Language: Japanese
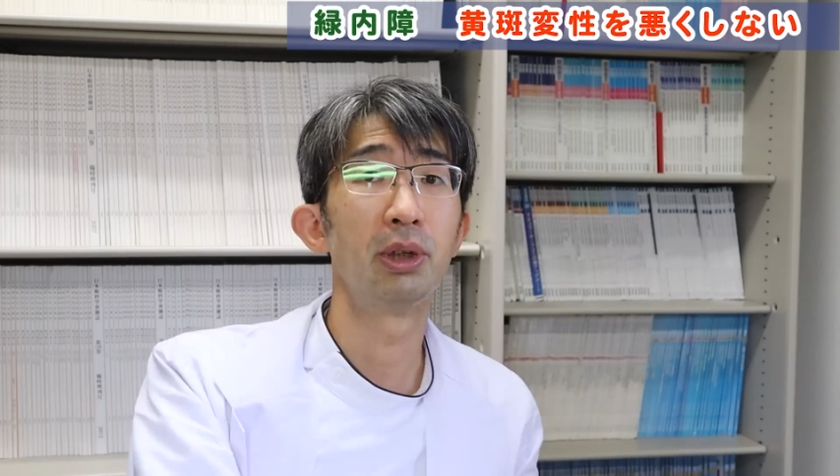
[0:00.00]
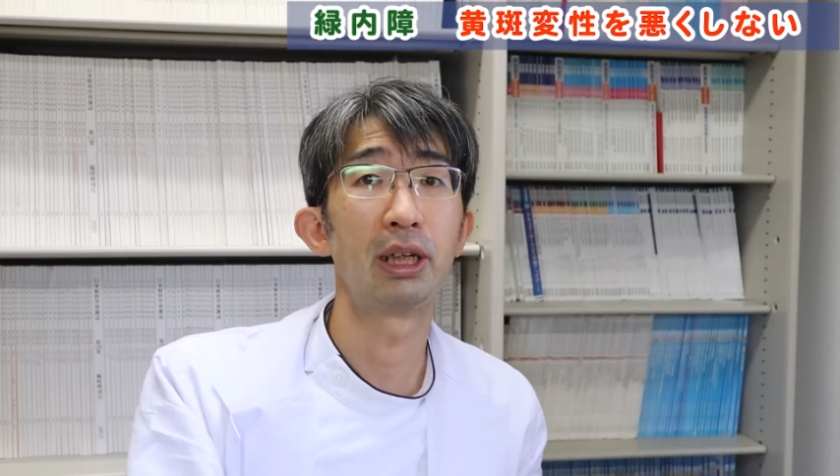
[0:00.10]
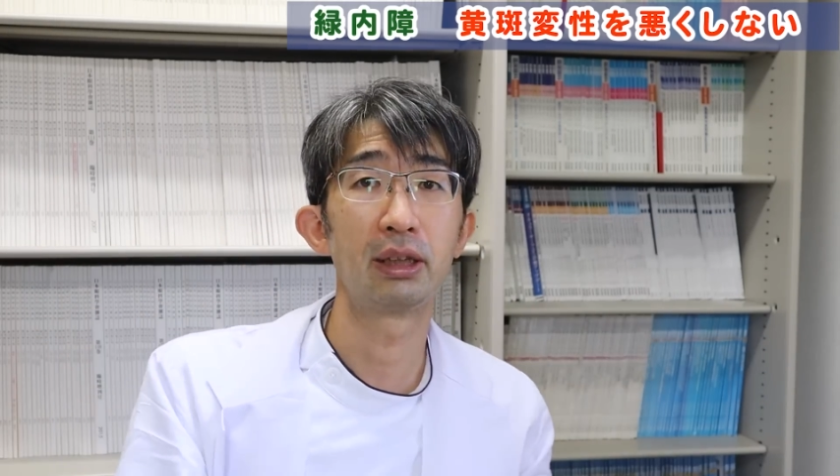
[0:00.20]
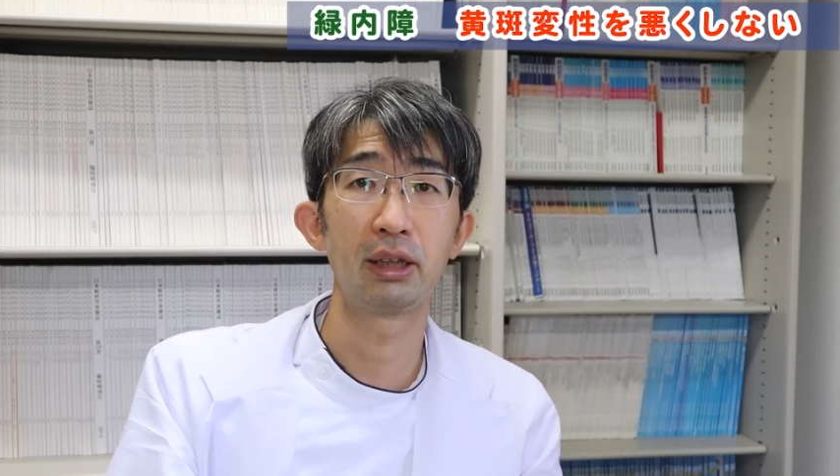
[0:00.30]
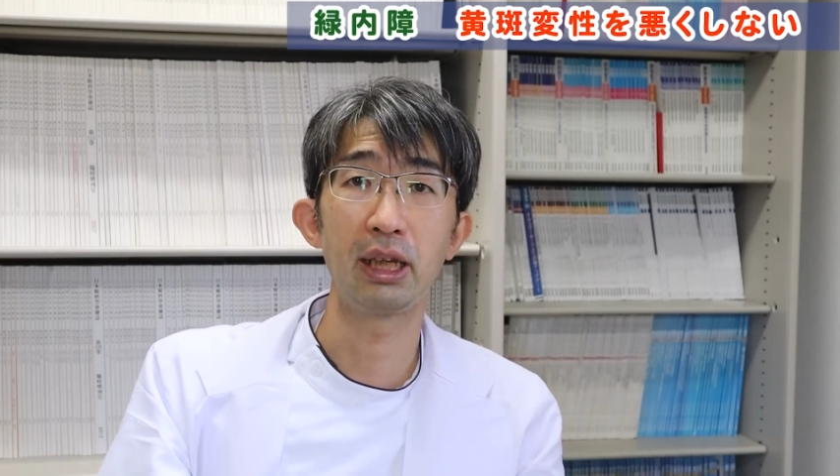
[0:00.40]
も
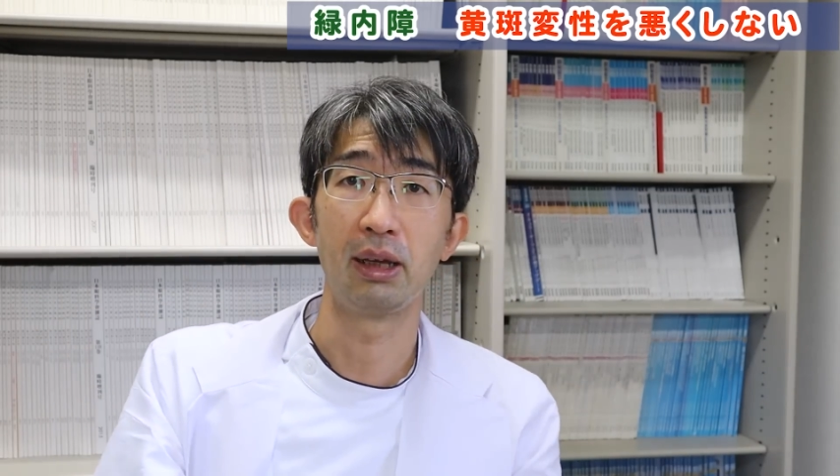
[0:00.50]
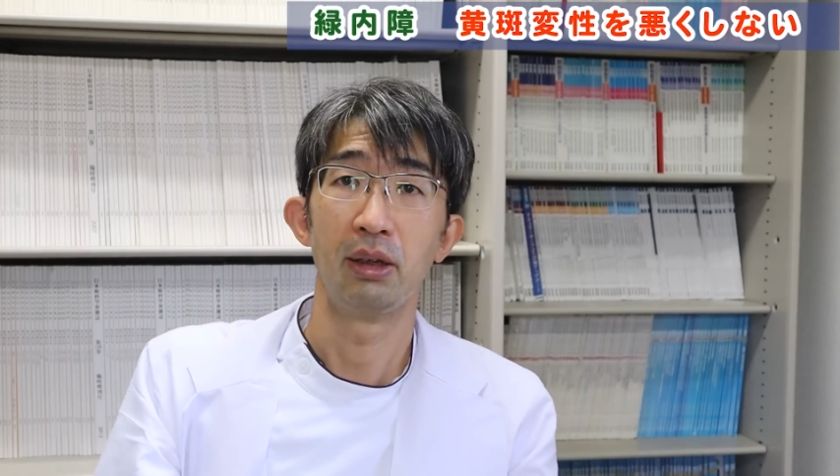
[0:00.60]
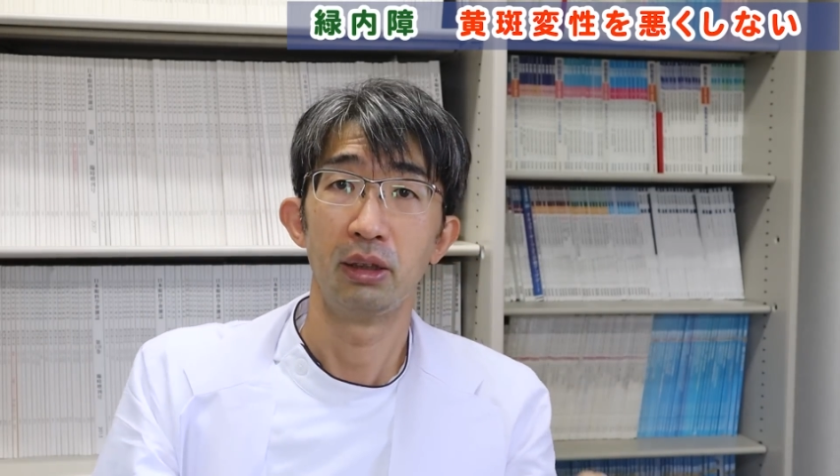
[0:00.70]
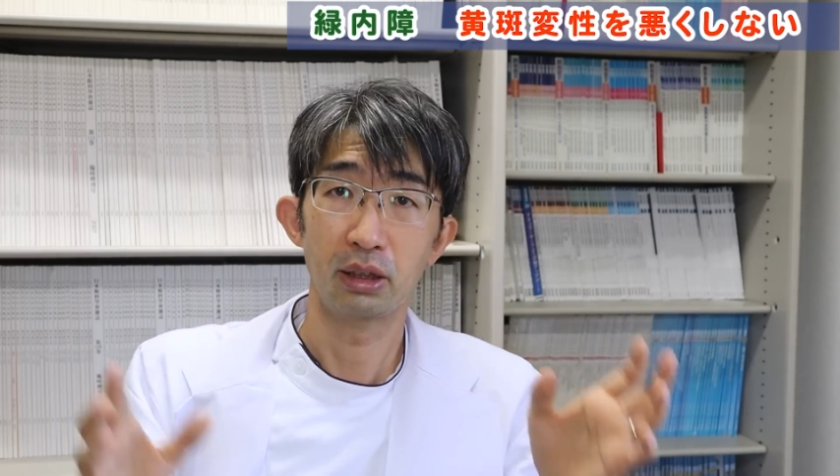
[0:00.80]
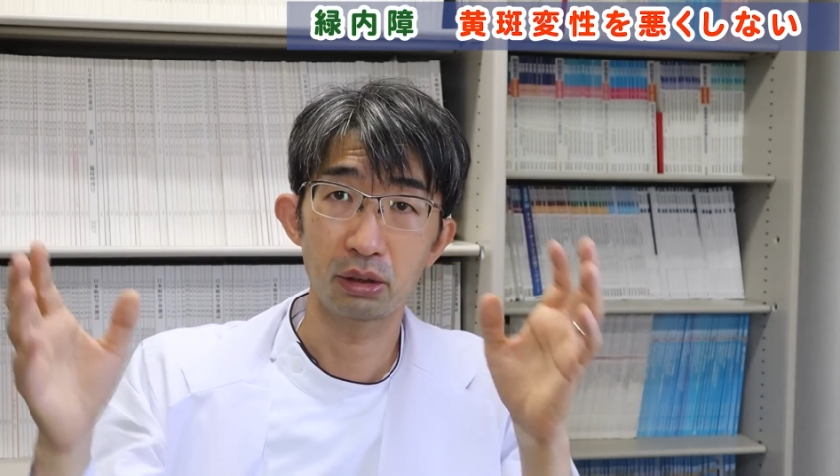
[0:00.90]
らって、
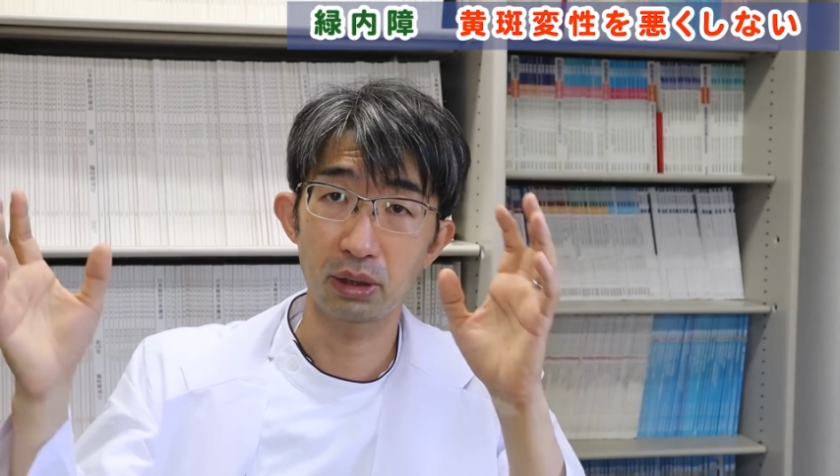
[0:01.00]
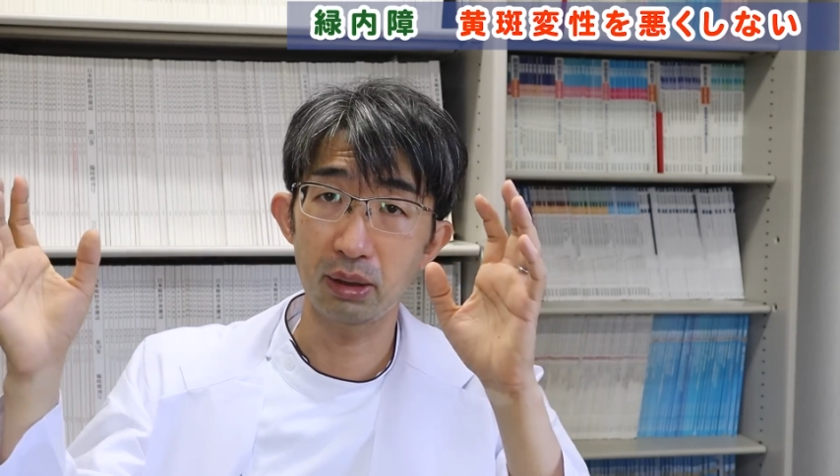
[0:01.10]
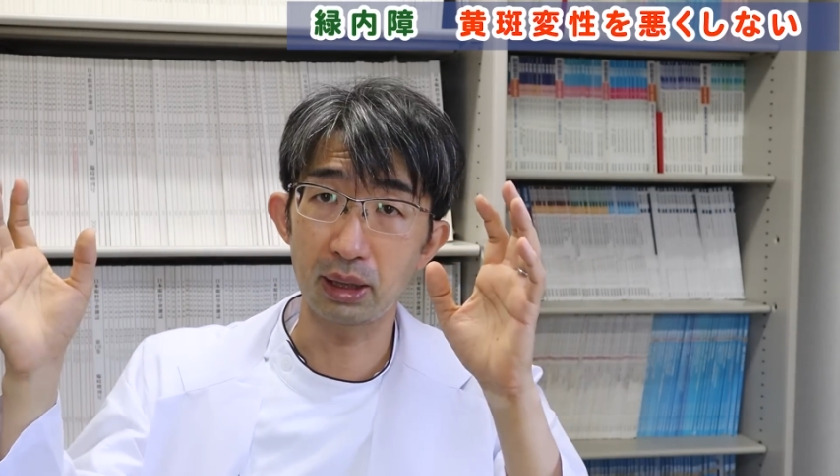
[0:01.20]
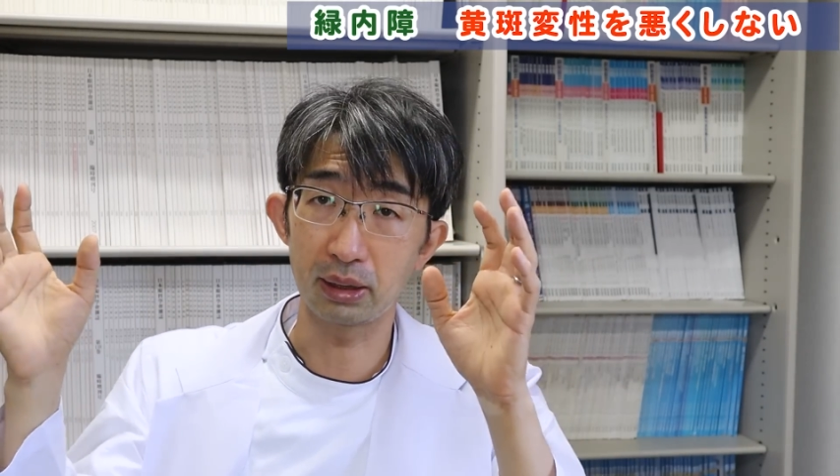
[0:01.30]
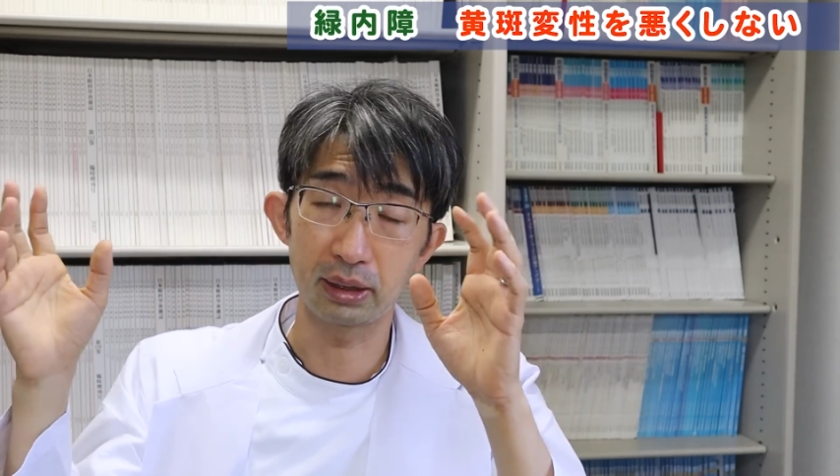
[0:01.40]
でそ
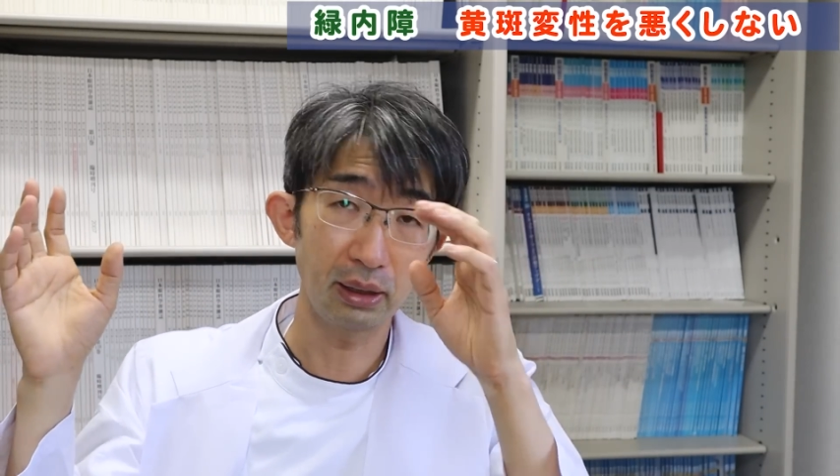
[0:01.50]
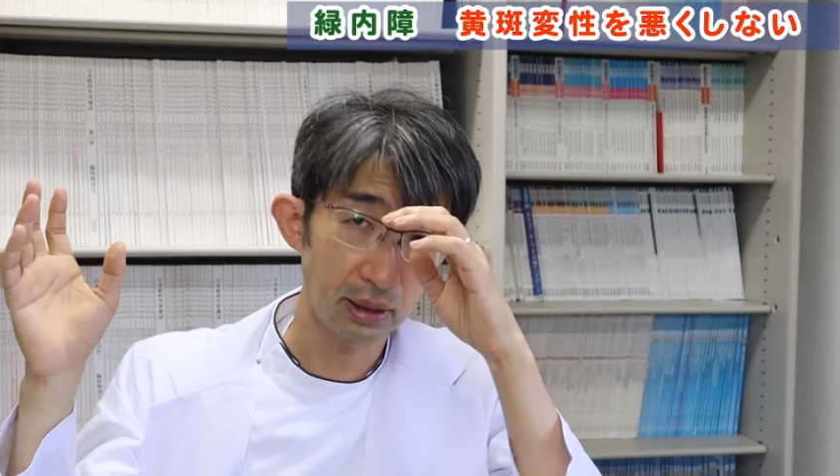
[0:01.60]
れは、